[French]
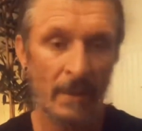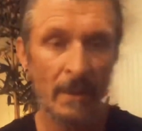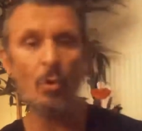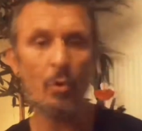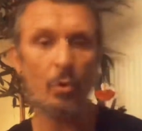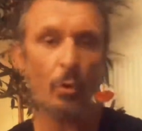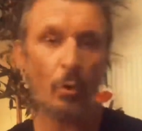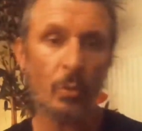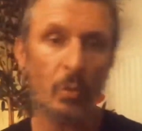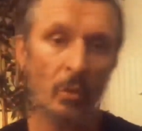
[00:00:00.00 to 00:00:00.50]

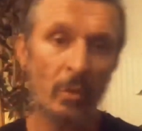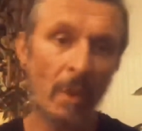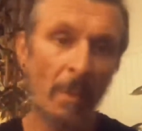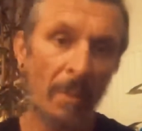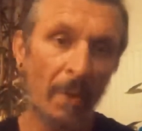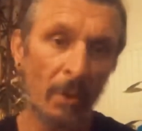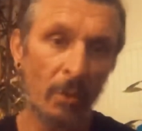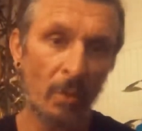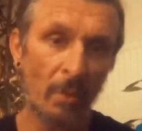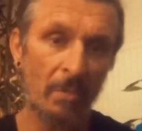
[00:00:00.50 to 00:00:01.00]
Aujourd'hui, on a
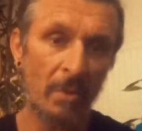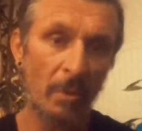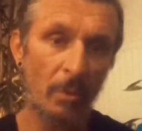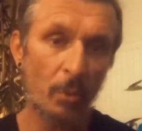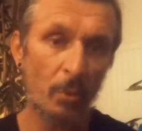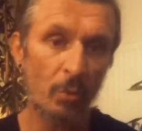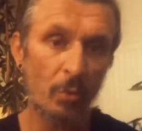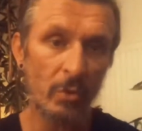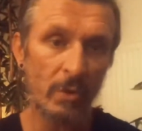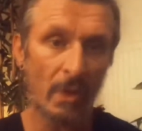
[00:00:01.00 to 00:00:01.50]
perdu un petit
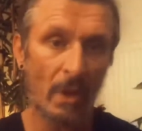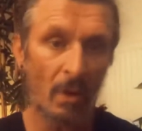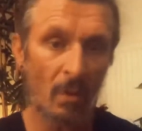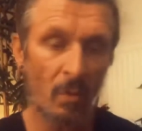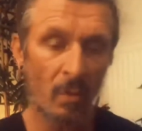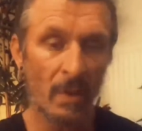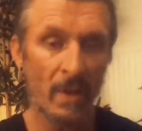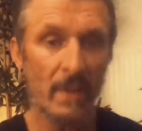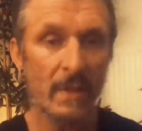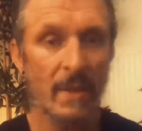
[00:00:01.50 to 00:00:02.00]
peu tout ça.
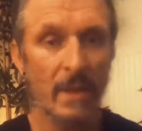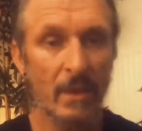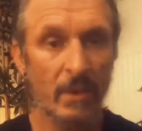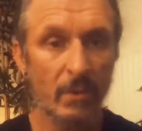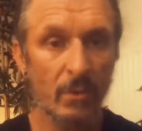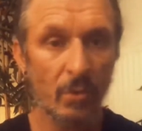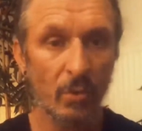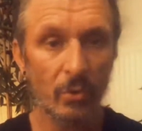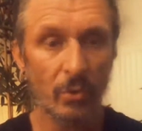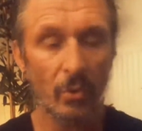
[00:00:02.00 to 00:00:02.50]
On laisse
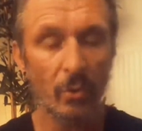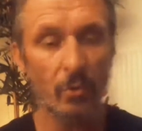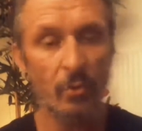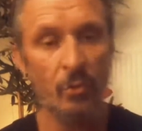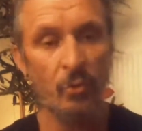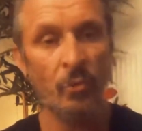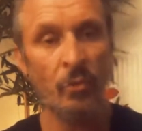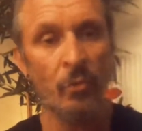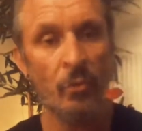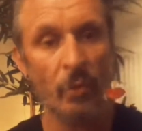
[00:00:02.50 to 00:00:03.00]
les autres
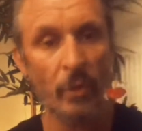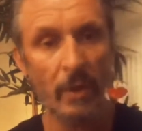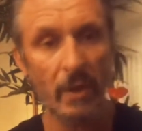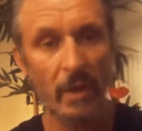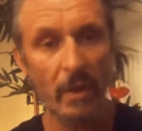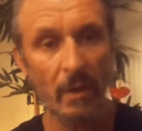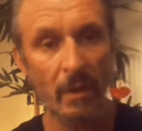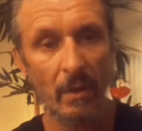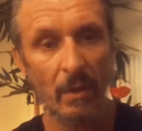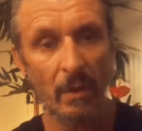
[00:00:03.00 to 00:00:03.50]
nous
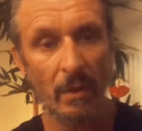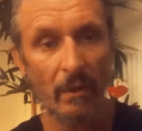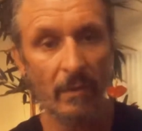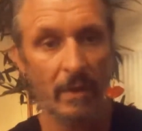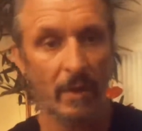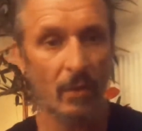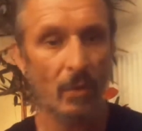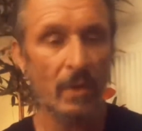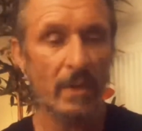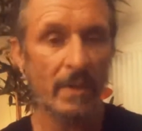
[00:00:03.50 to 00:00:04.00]
nourrir
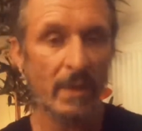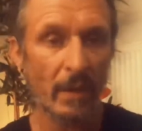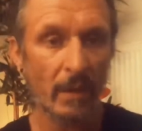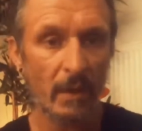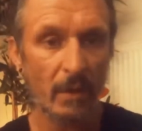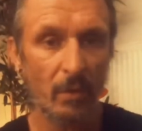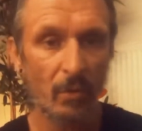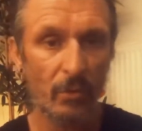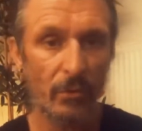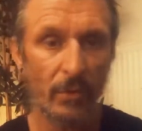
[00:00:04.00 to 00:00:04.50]
avec les
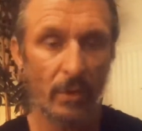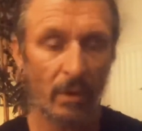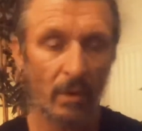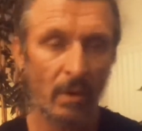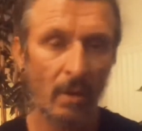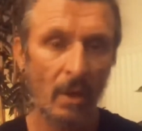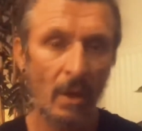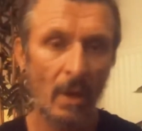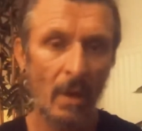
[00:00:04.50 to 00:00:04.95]
agriculteurs.